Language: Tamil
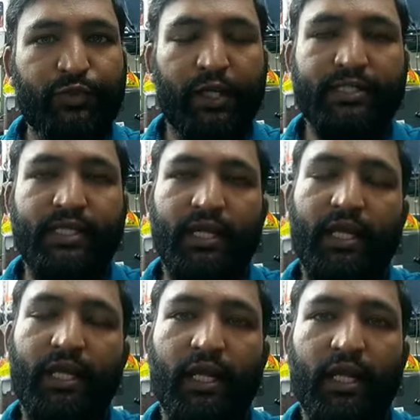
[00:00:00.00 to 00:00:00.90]
ஓட்ஸ் ப்ரொடக்ஷன்
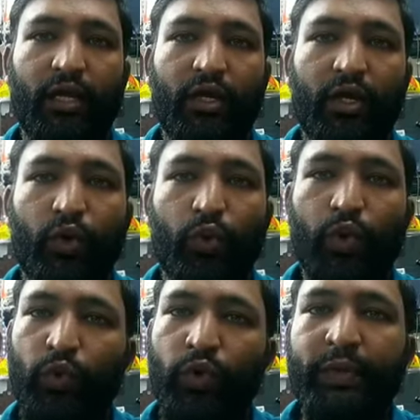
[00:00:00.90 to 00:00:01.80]
நேயர்களே
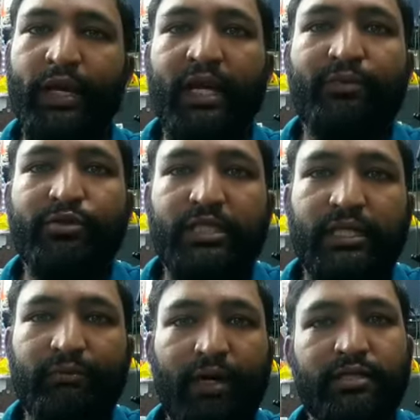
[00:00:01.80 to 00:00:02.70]
ஒரு உண்மையான
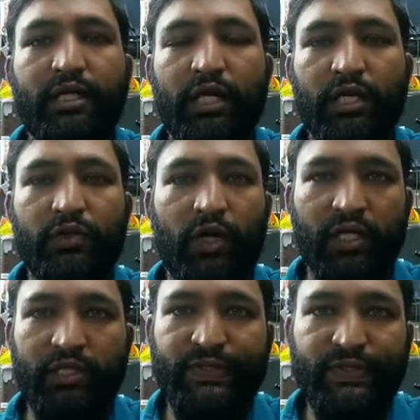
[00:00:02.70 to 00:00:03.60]
முஸ்லீம் பாஜகலையோ
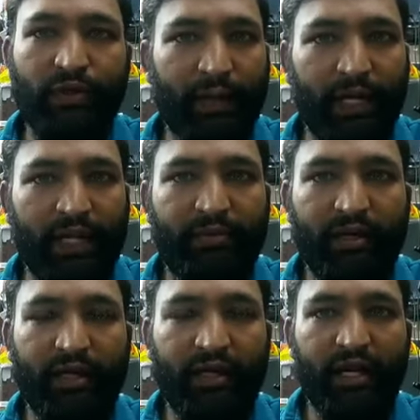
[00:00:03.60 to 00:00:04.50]
ஆர்எஸ்எஸ்லையோ
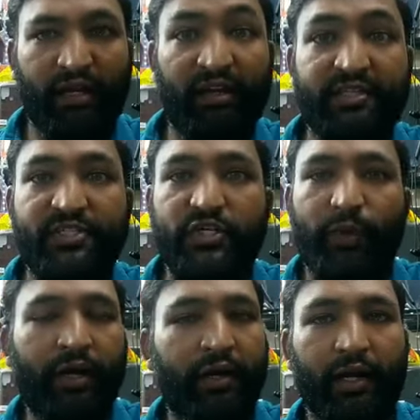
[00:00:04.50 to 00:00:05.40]
பயணிப்பானான்னு கேட்டிங்கன்னா
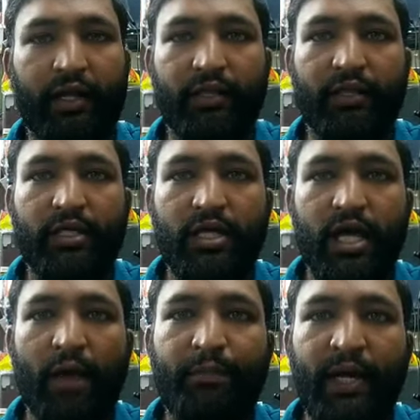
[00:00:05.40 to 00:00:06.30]
நிச்சயமாக கிடையாது
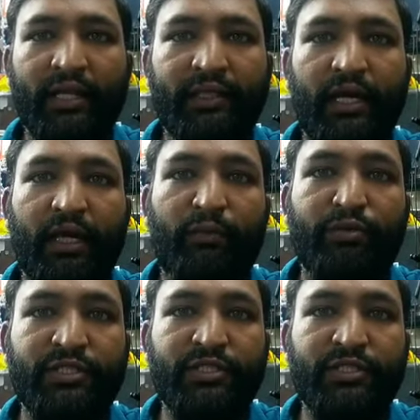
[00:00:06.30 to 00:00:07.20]
அப்போ அந்த
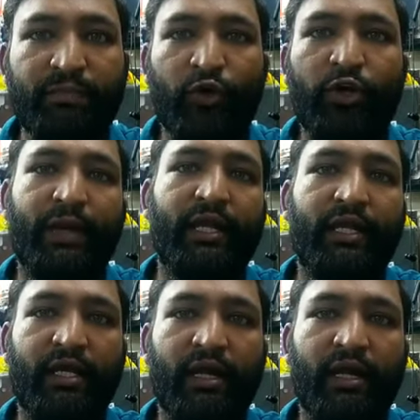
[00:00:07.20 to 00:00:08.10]
முஸ்லீம் பேரோடு
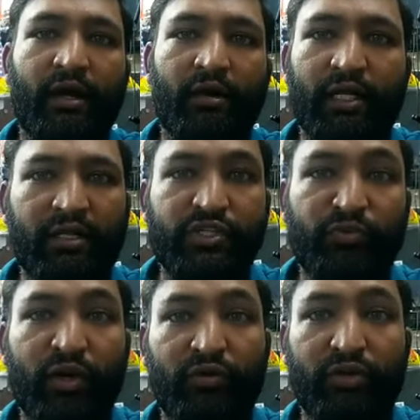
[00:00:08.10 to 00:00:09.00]
பயணிக்கிறான் அப்படின்னா
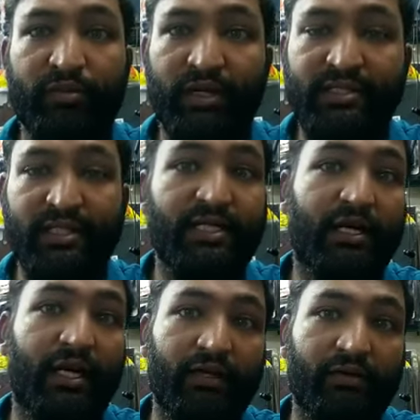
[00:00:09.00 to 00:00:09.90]
நிச்சயமாக அவனுடைய மனசாட்சியை
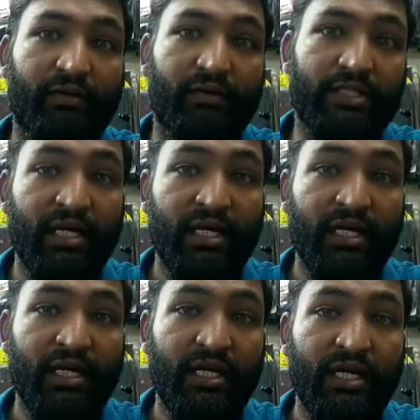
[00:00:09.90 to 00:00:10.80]
கழட்டி வச்சுட்டு
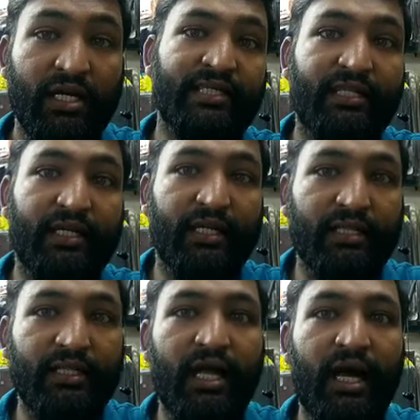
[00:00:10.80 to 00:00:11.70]
இந்த தேசத்திற்கு
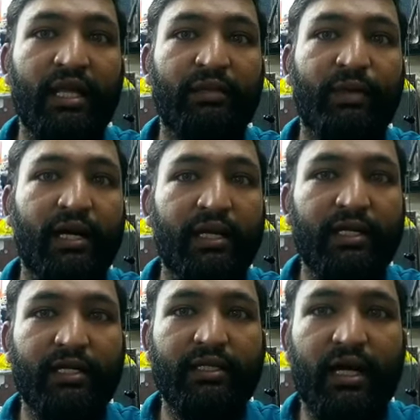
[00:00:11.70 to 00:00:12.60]
எதிராக இந்த
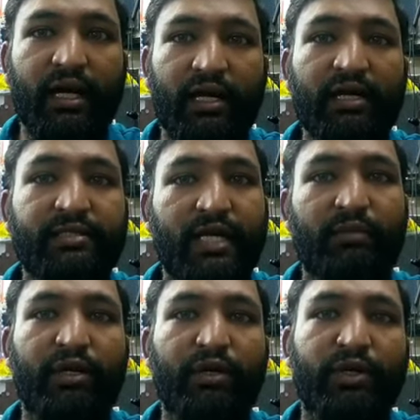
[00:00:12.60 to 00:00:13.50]
மக்களுக்கு எதிராக
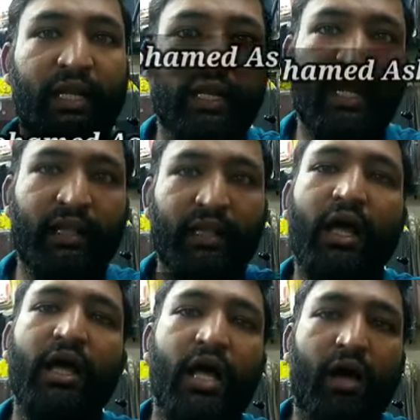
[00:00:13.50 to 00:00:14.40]
செயல்படக்கூடிய நிலையில
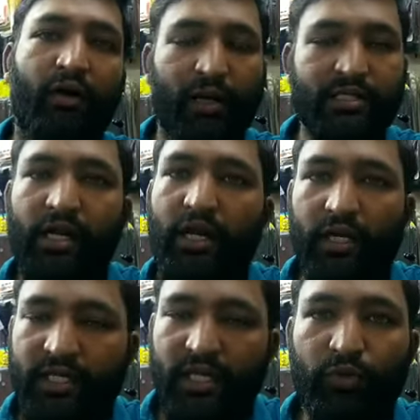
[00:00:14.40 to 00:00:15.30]
தான்
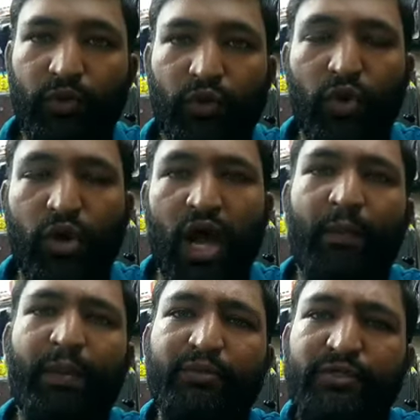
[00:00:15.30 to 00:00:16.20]
பாஜகவில் சேர முடியும்
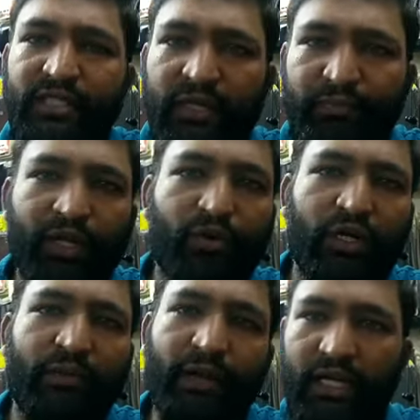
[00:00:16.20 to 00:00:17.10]
அப்படி முஸ்லீம் பேர்
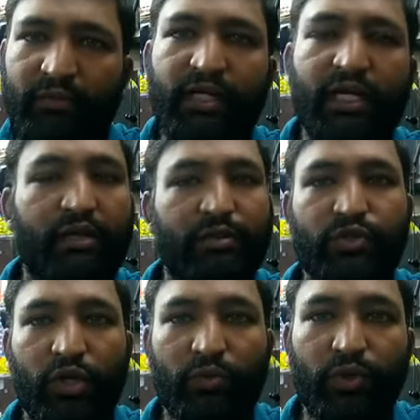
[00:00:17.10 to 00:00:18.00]
கொண்ட பல நபர்களை நம்ம
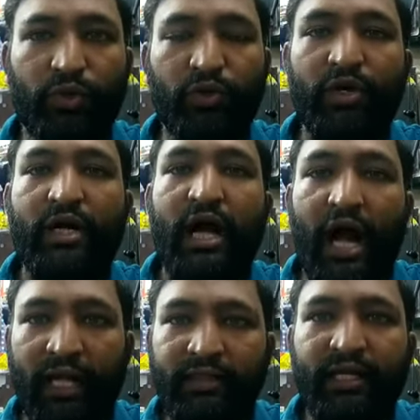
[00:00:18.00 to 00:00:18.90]
சொல்ல முடியும்
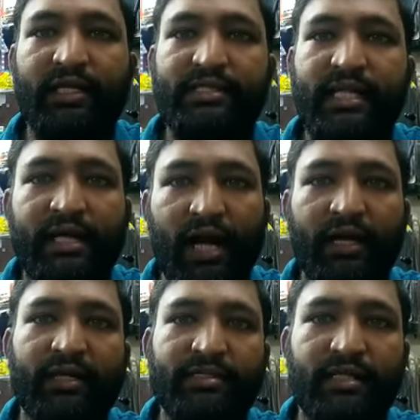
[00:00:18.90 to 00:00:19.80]
அந்த லிஸ்ட்டில்
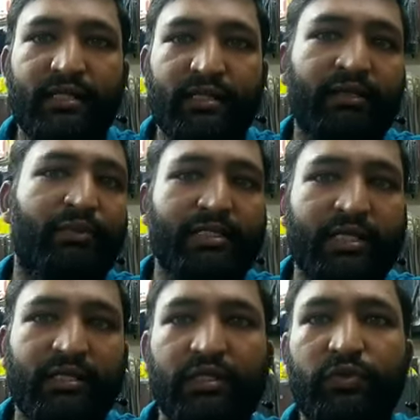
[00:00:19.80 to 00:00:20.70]
காங்கிரஸ்லேருந்து
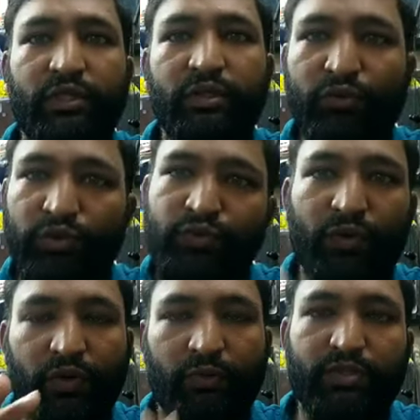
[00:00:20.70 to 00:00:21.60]
பாஜகவுக்கு வந்து
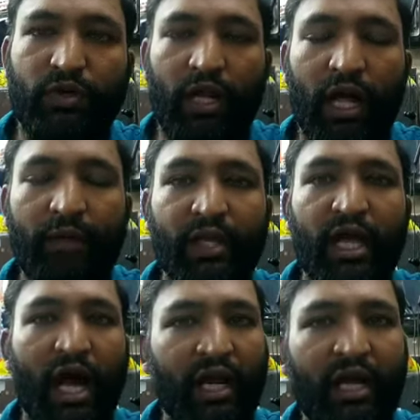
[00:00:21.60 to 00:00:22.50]
குஷ்புவை நம்ம சொல்லலாம்
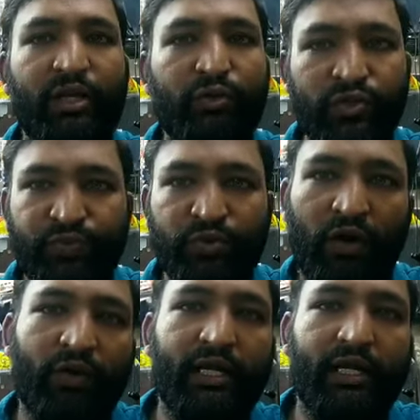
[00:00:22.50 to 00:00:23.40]
ஆனால் இந்த குஷ்பு
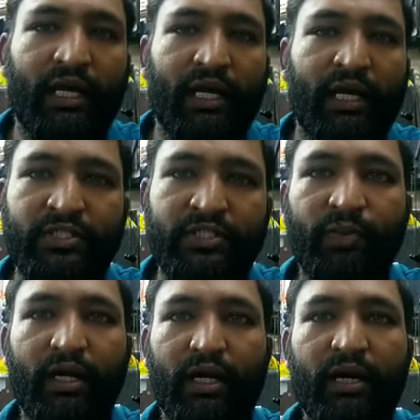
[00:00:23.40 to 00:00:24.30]
அவங்கள்ட்ட
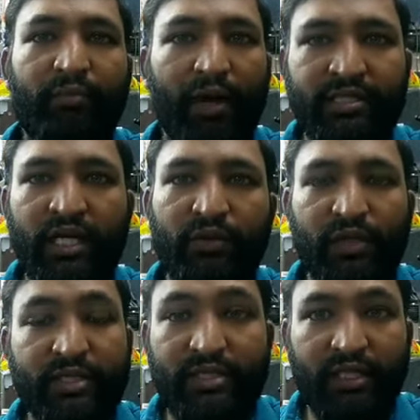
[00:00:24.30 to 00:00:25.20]
நிச்சயமாக
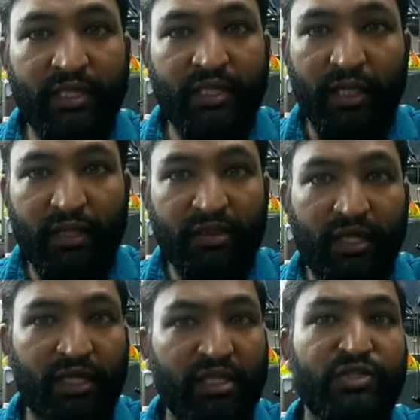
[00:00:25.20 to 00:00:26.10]
பாஜகவுடைய சித்தாந்தம் என்னன்னு
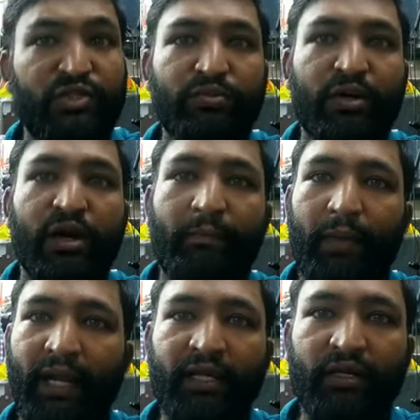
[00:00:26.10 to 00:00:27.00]
தெரிஞ்சும்
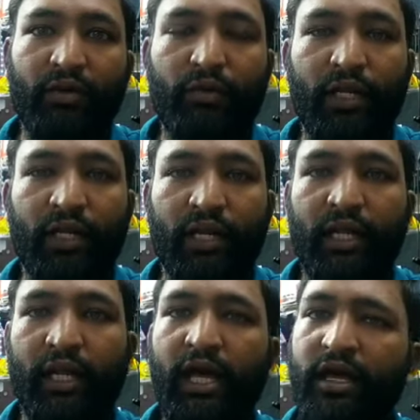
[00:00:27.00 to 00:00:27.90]
பயணிக்கக்கூடிய
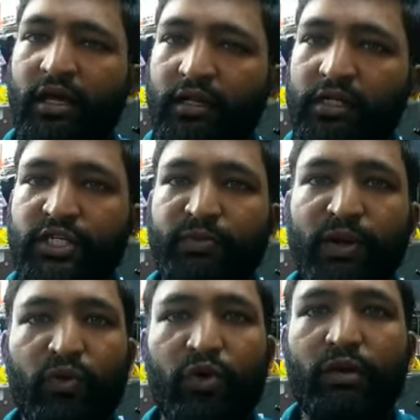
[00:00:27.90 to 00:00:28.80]
நிலையில்
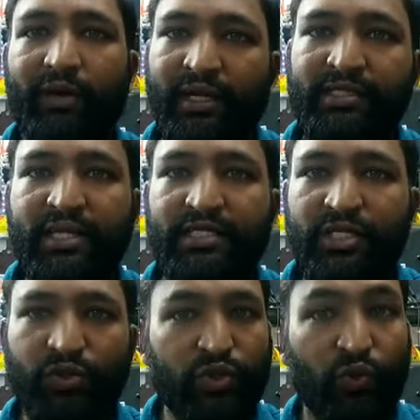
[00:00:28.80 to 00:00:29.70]
நிச்சயமாக அவங்களுடைய
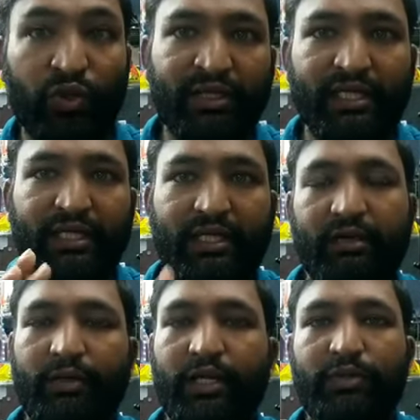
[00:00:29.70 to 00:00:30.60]
மனசாட்சி கொஞ்சம் உறுத்தி
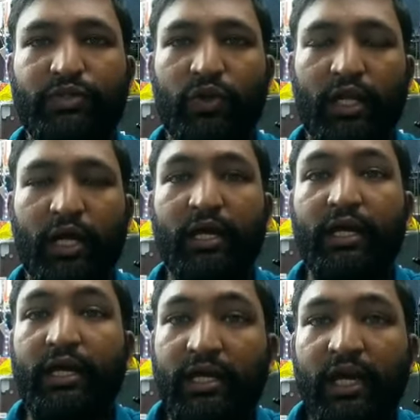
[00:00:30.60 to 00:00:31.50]
இருக்குது அப்படின்னு நம்ம சொல்லலாம்
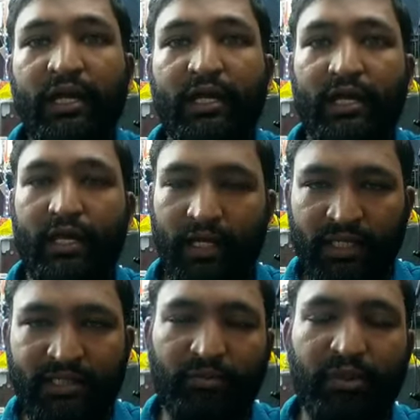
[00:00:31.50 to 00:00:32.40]
ஏன்னு
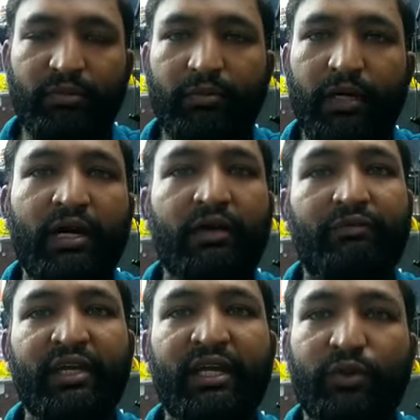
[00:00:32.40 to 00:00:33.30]
கேட்டிங்கன்னா சமீபமாக
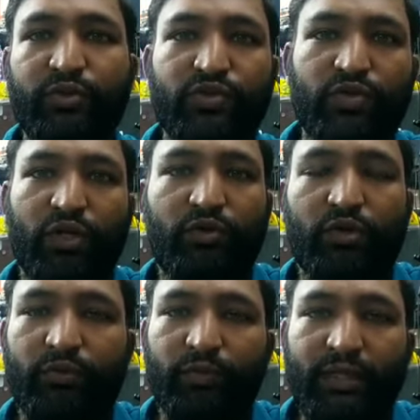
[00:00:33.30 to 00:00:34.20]
வீக் நியூஸ்னு
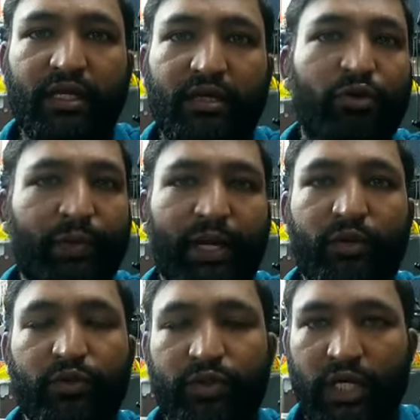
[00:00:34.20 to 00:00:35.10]
சொல்லக்கூடிய ஒரு பத்திரிகைக்கு ஒரு
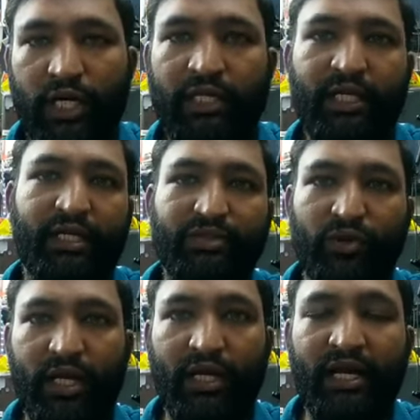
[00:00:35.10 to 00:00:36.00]
பேட்டி கொடுத்துருக்காங்க அதில் என்ன
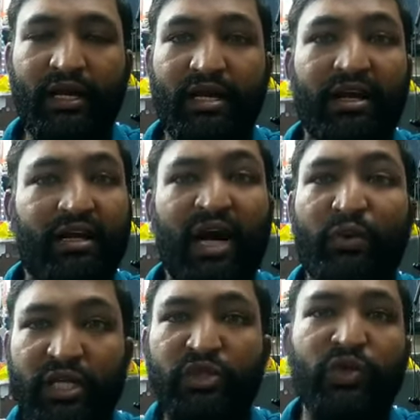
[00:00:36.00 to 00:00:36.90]
சொல்கிறாங்க நான்
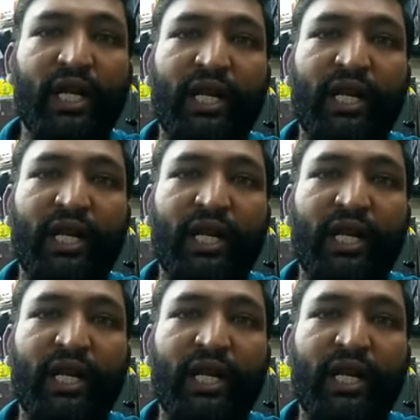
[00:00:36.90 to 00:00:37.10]
ஒரு இந்து